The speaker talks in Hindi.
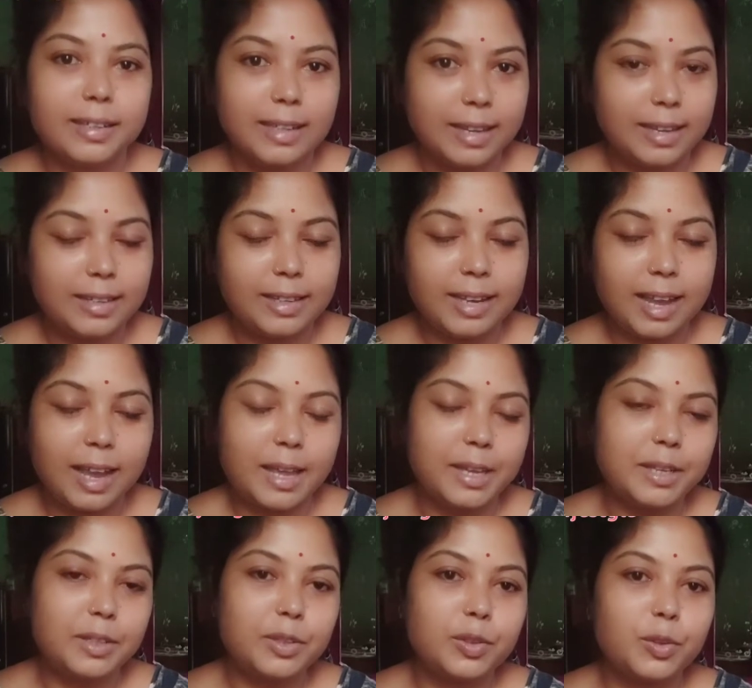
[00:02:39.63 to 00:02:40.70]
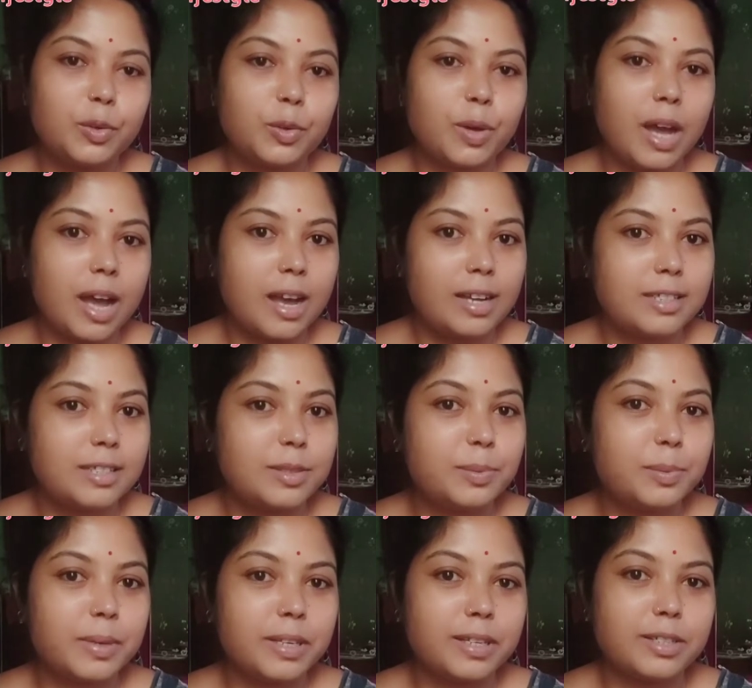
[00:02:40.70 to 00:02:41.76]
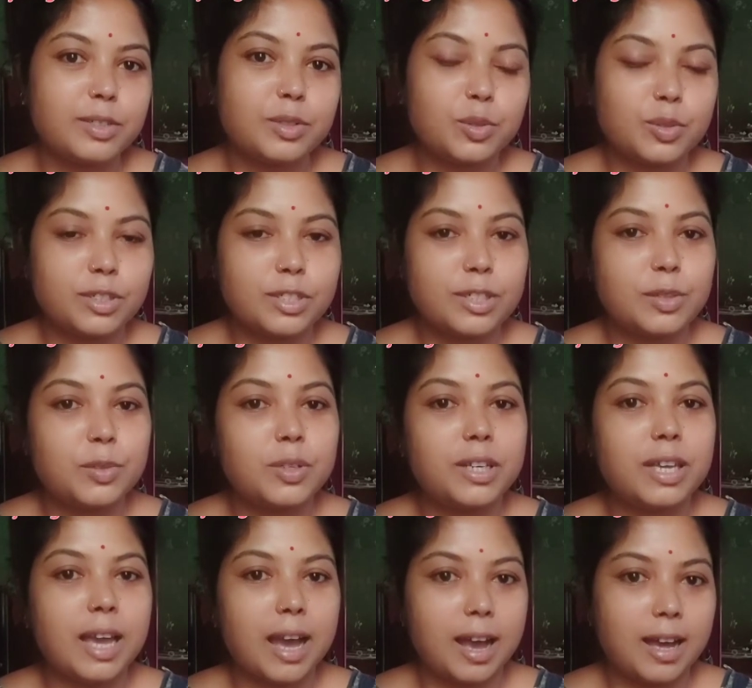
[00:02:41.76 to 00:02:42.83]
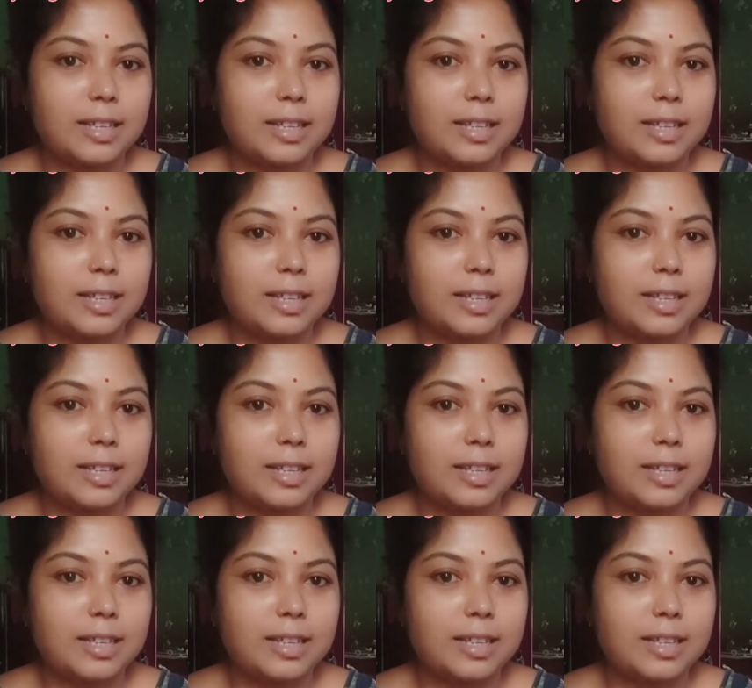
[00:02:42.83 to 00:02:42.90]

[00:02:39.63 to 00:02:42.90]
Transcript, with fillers: नहीं दिखाई तो आज मैं सोच रही हूँ कि